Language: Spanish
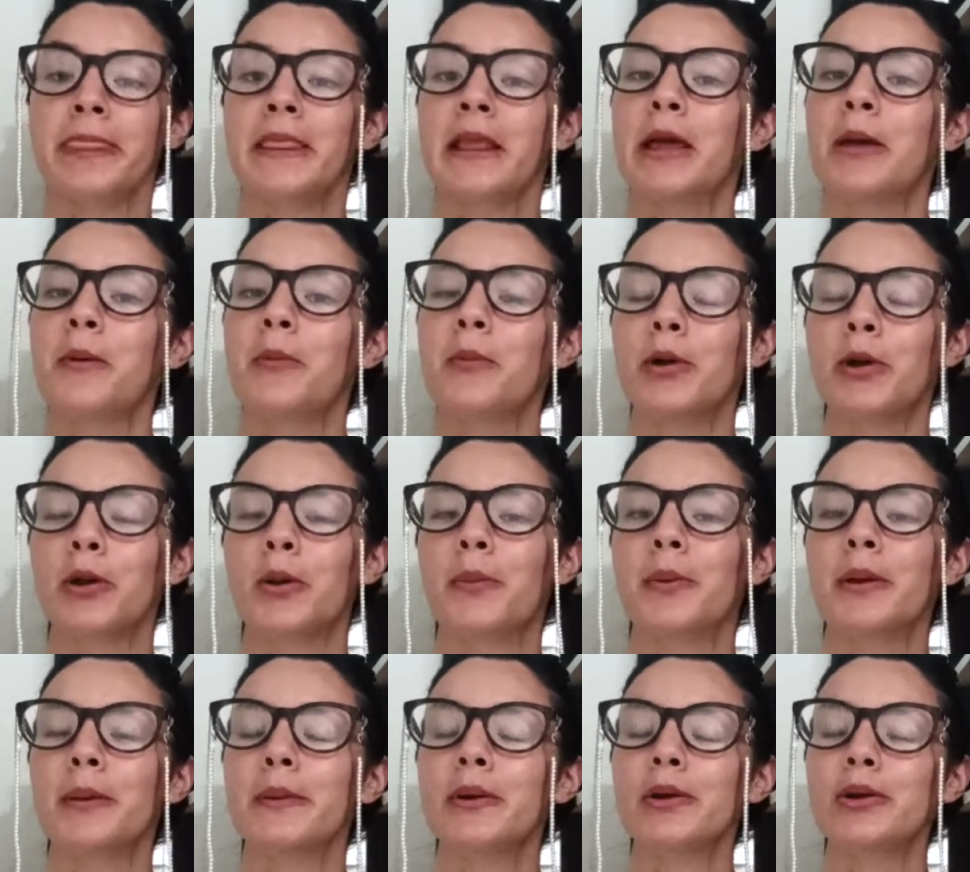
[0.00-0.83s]
Y bueno,
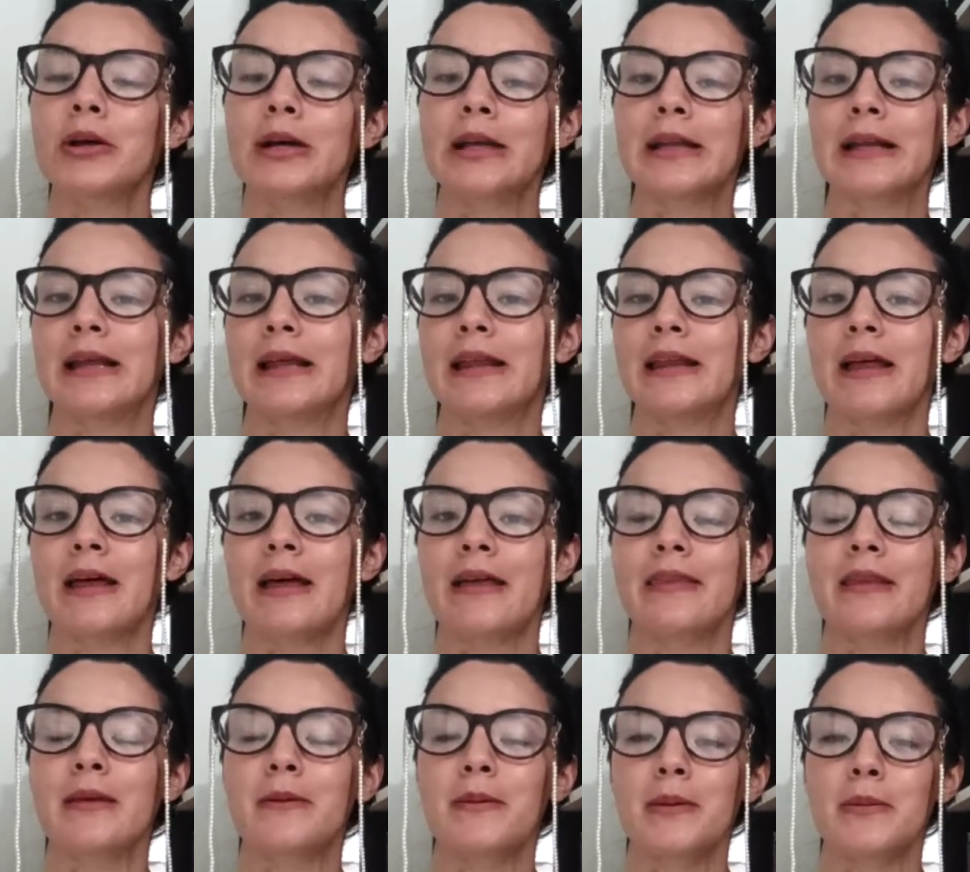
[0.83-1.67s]
primero que nada
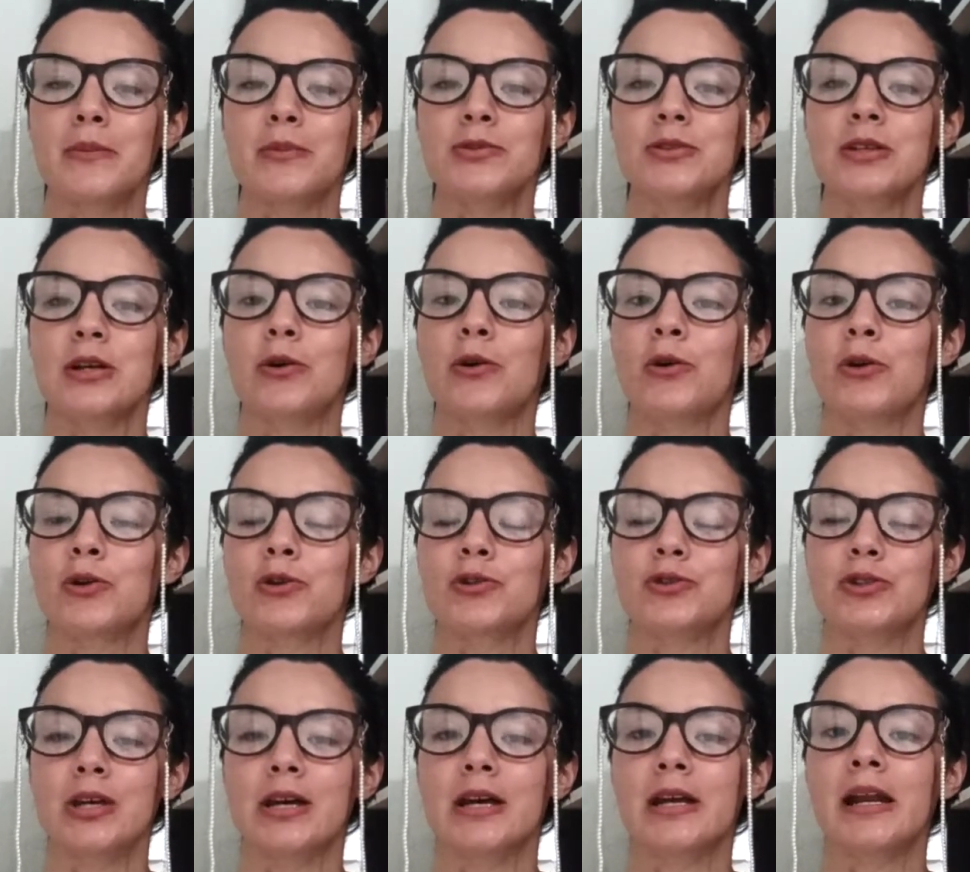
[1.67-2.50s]
debemos de
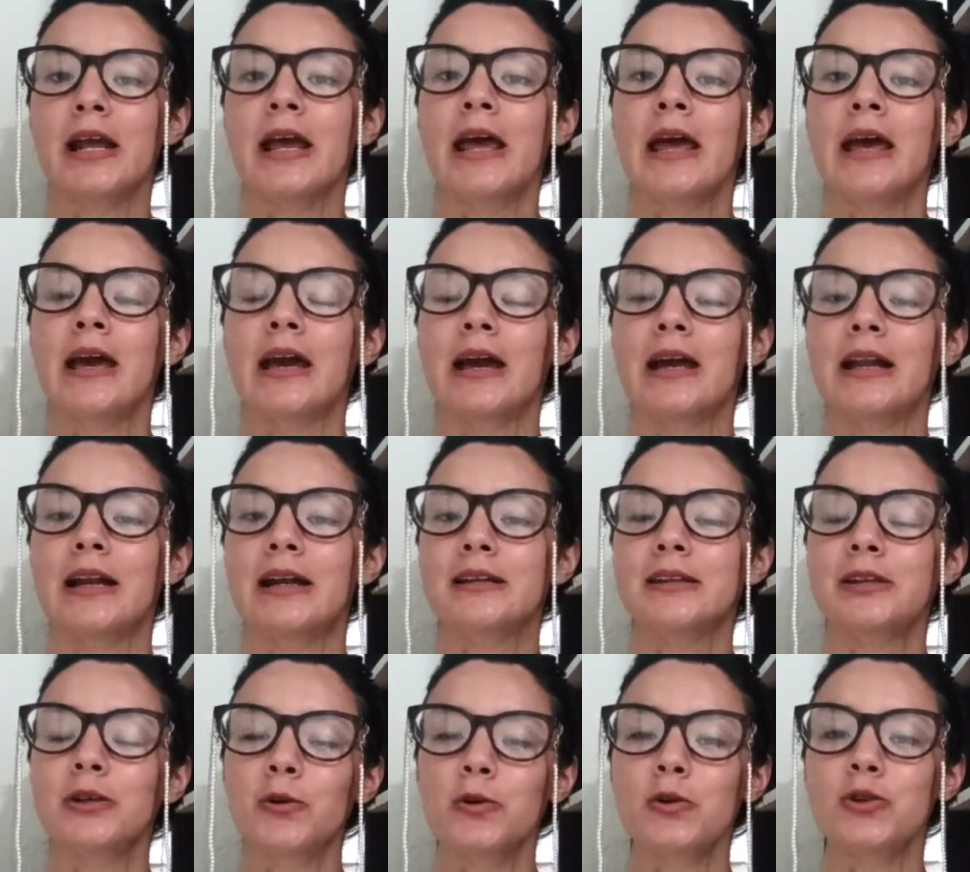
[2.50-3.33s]
conocer que el
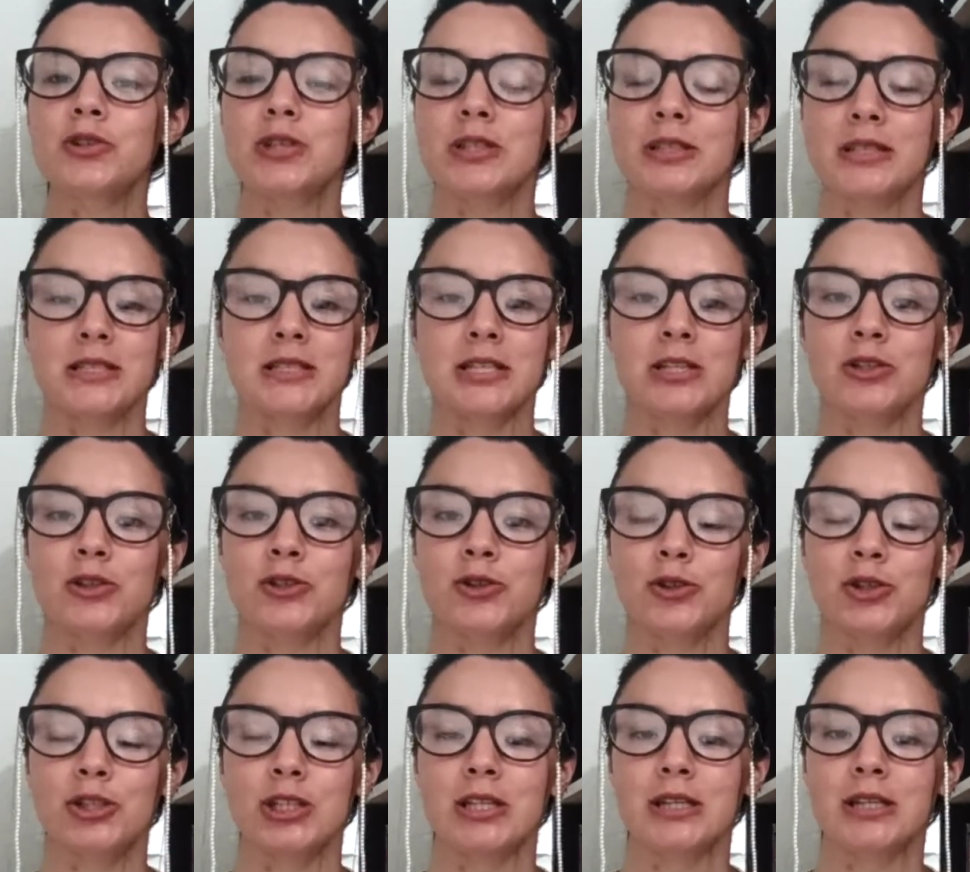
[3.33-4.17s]
artículo
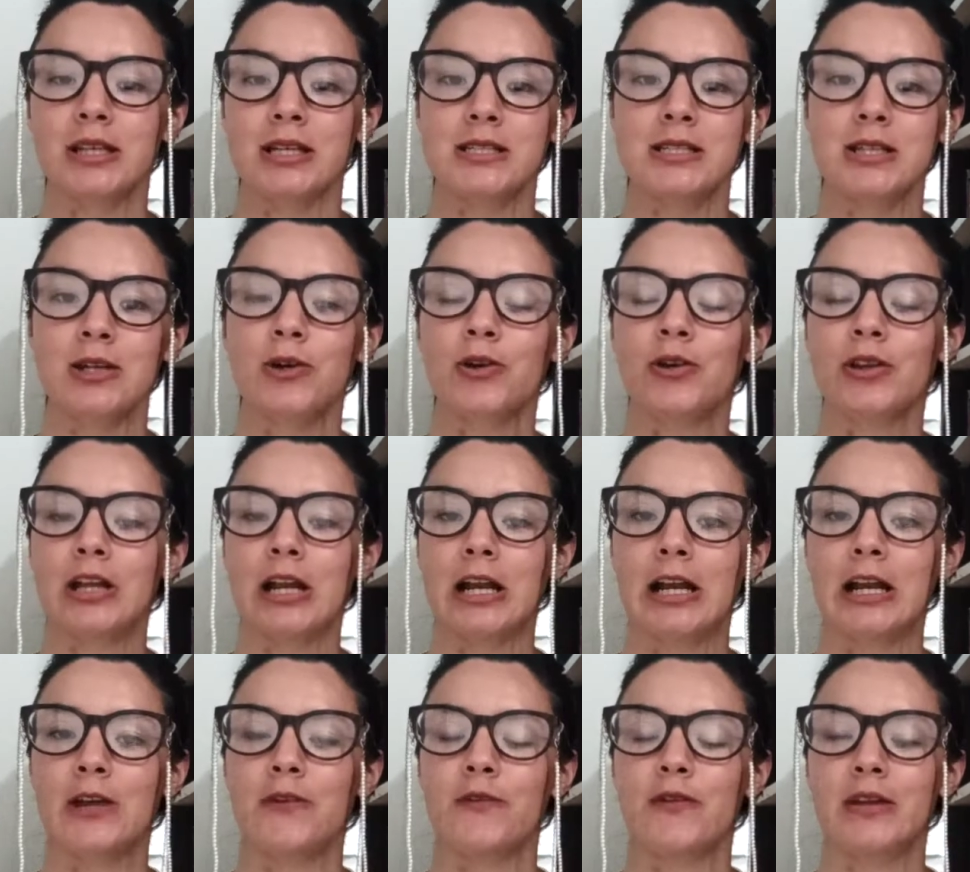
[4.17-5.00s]
785 de la
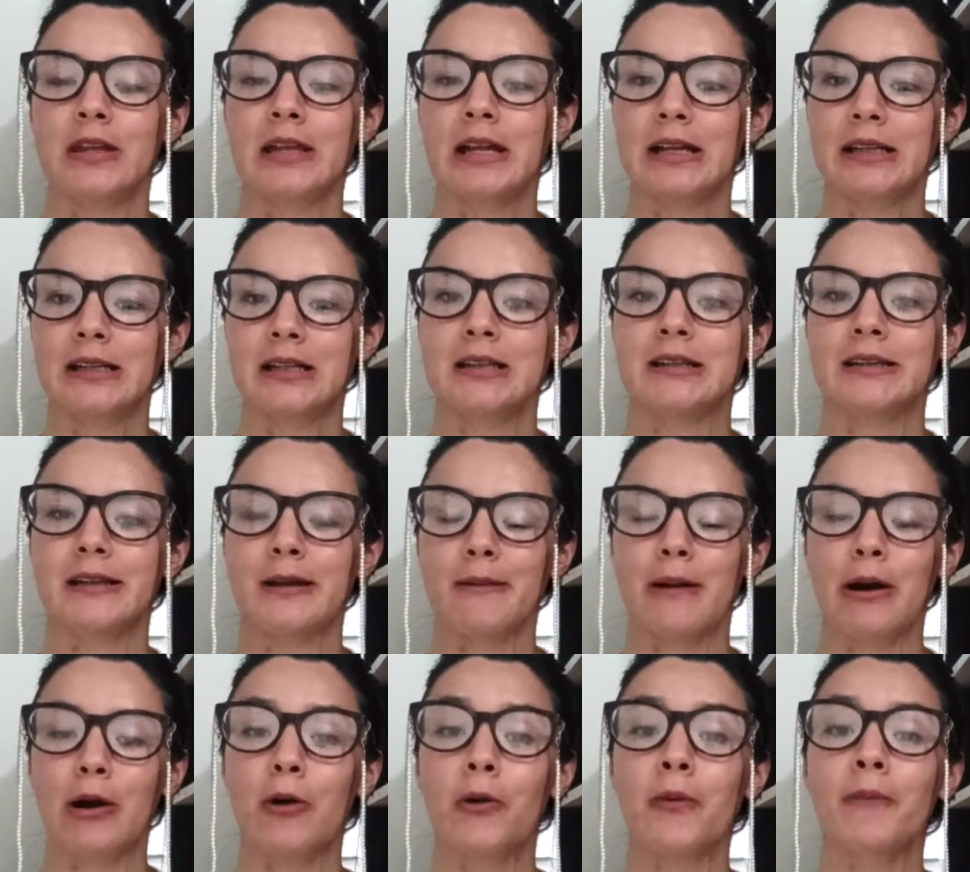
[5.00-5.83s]
Ley Federal del
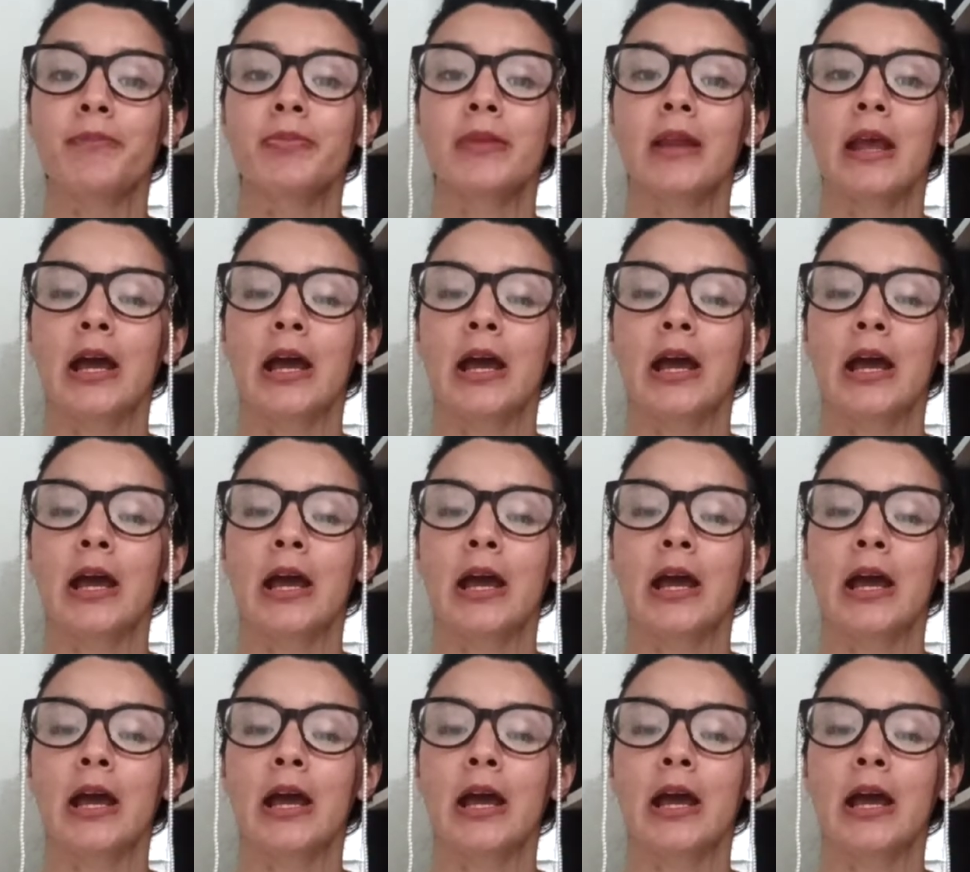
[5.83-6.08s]
Trabajo